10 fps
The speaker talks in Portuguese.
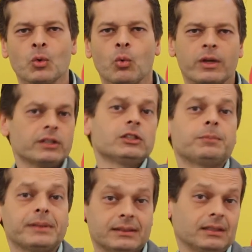O que a
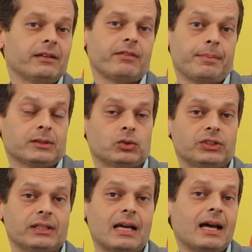gente precisa levar para a
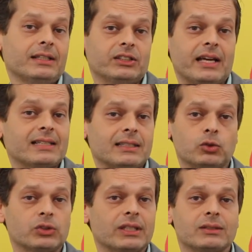sociedade é essa
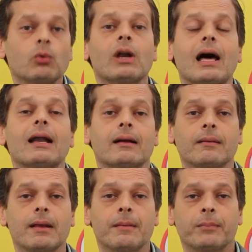associação clara,
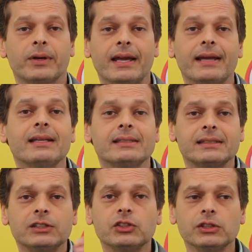porque ainda
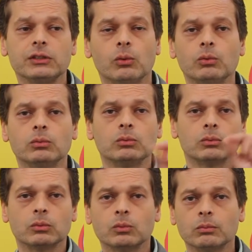existe um,
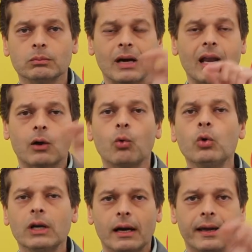uma
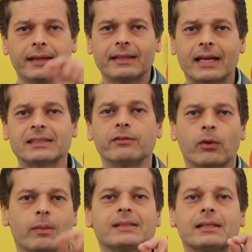lacuna entre essa
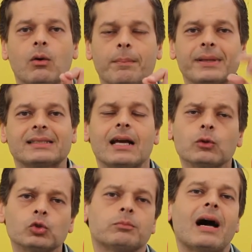informação.
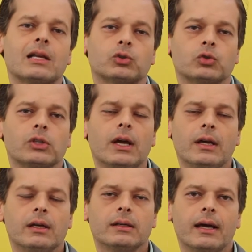Apesar dos maços
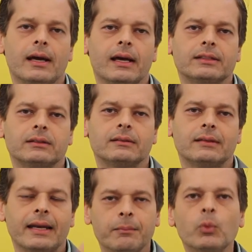é,
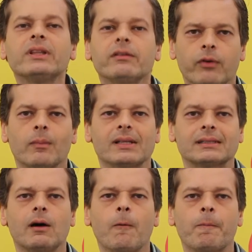terem muita
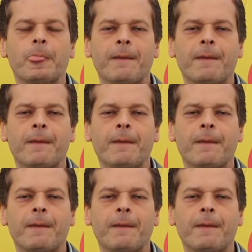informação,